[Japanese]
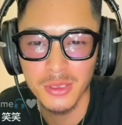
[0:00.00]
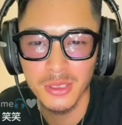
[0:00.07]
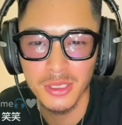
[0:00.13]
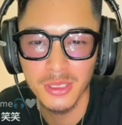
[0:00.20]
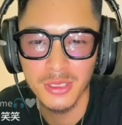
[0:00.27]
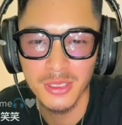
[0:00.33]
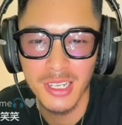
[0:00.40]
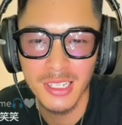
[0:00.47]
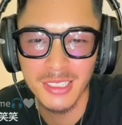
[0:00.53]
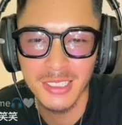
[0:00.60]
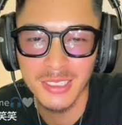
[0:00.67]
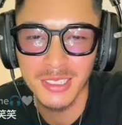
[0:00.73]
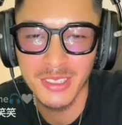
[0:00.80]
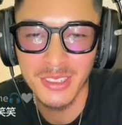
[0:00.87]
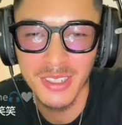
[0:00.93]
日本人君の
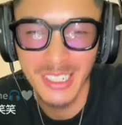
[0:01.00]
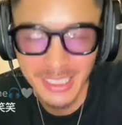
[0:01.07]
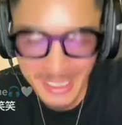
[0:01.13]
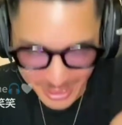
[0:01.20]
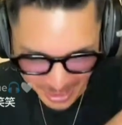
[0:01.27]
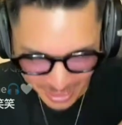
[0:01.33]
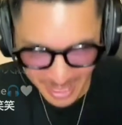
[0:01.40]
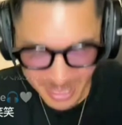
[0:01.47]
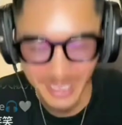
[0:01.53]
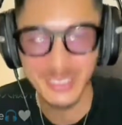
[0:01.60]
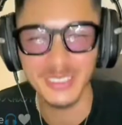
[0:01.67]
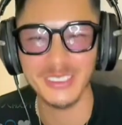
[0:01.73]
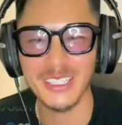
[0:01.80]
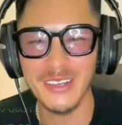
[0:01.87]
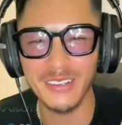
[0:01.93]
話し方が優しいあ
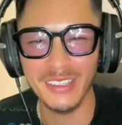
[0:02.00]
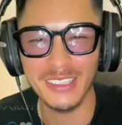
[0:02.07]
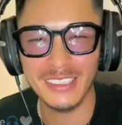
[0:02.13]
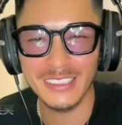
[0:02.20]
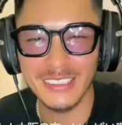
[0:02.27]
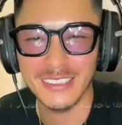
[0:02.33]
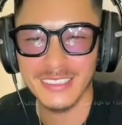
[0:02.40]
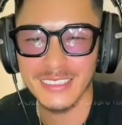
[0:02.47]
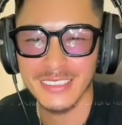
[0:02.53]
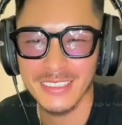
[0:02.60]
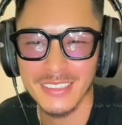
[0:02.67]
りがとうございます